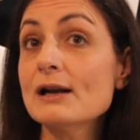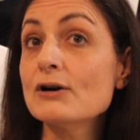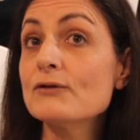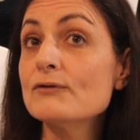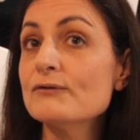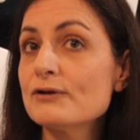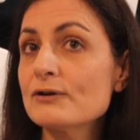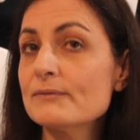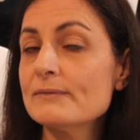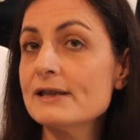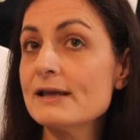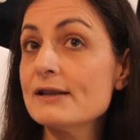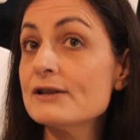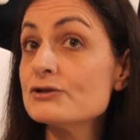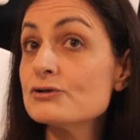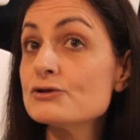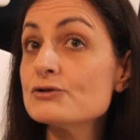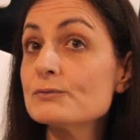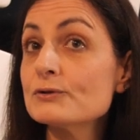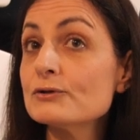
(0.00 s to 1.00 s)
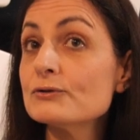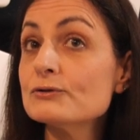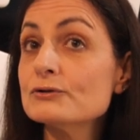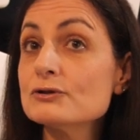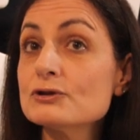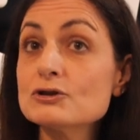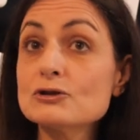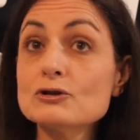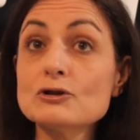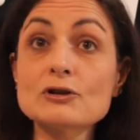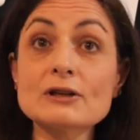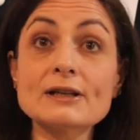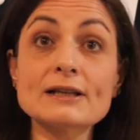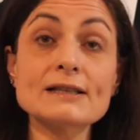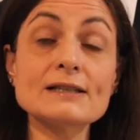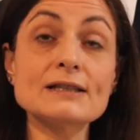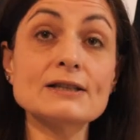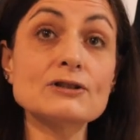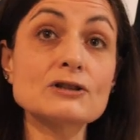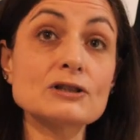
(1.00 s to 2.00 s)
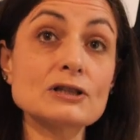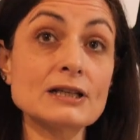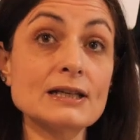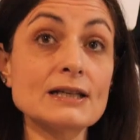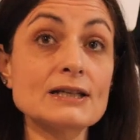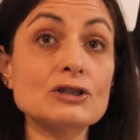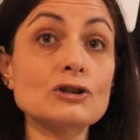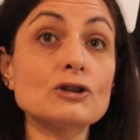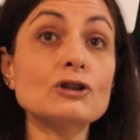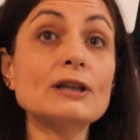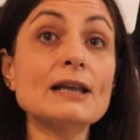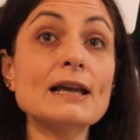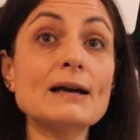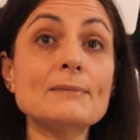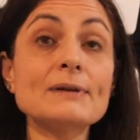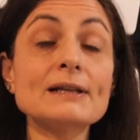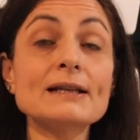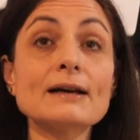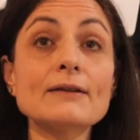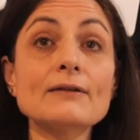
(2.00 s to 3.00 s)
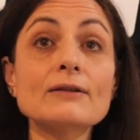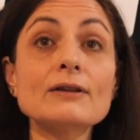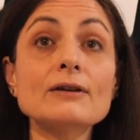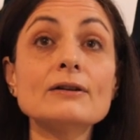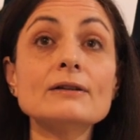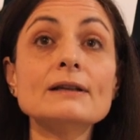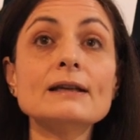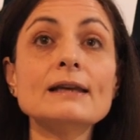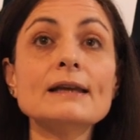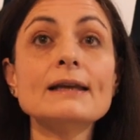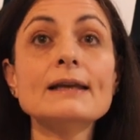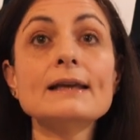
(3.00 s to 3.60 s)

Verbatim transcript: la conformidad de sus productos con los requisitos que les son de aplicación